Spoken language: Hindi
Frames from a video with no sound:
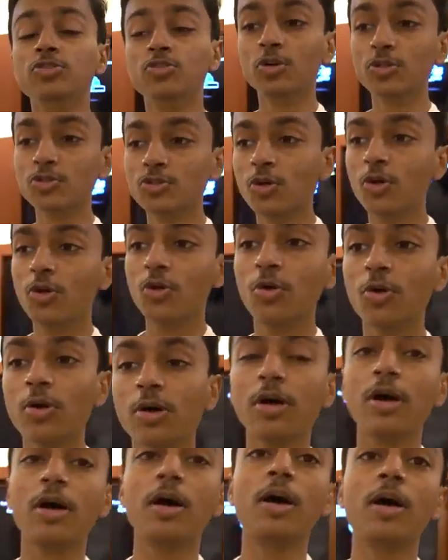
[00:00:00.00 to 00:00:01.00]
जो जो
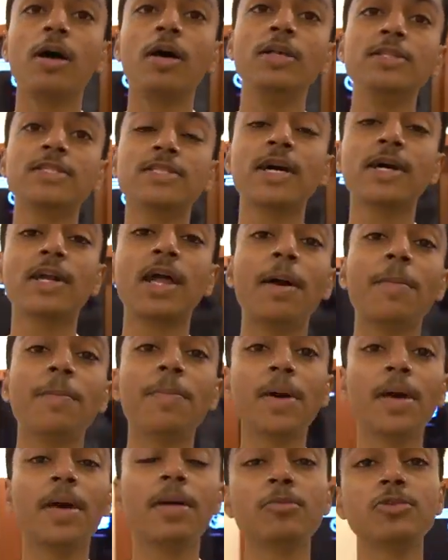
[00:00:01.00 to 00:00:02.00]
लोग इंस्टाग्राम
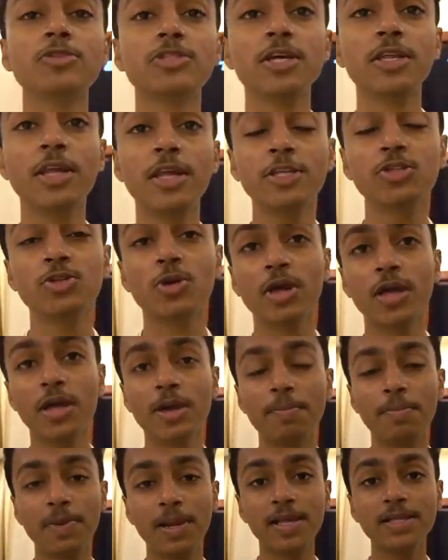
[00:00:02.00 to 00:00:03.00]
पे मुझसे नहीं जुड़े
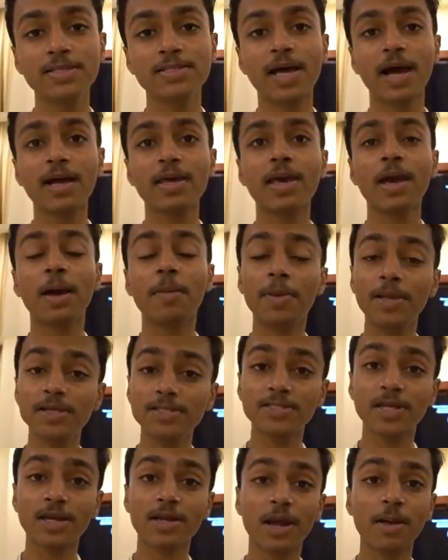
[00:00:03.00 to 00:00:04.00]
हैं प्लीज़ जाके अभी
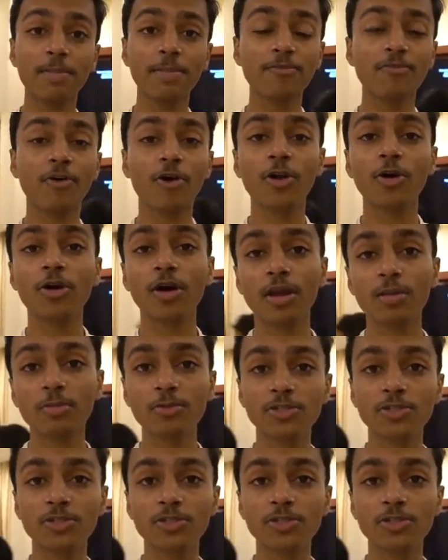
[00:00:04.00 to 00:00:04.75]
इंस्टाग्राम पे फॉलो करें